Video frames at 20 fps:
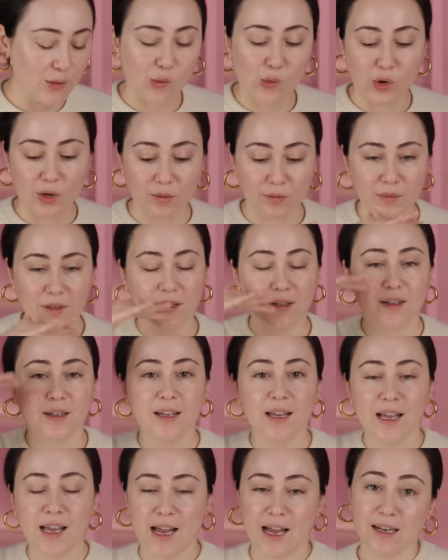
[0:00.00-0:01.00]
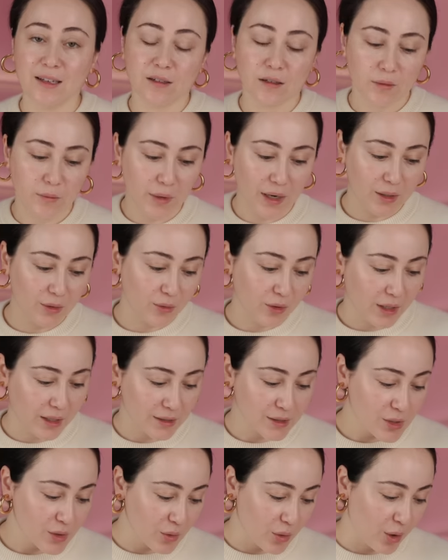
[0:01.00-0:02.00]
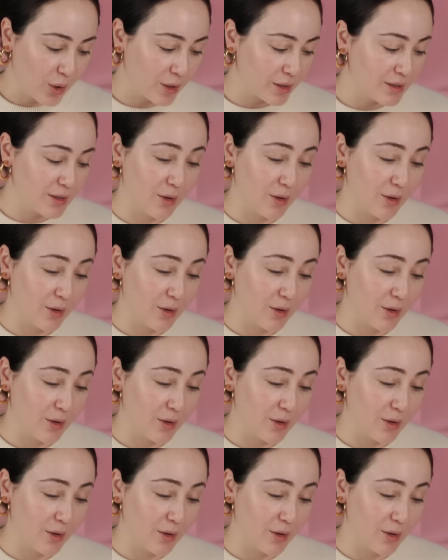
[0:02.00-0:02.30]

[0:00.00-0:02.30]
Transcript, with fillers: ohne mir andere Meinungen anzuhören.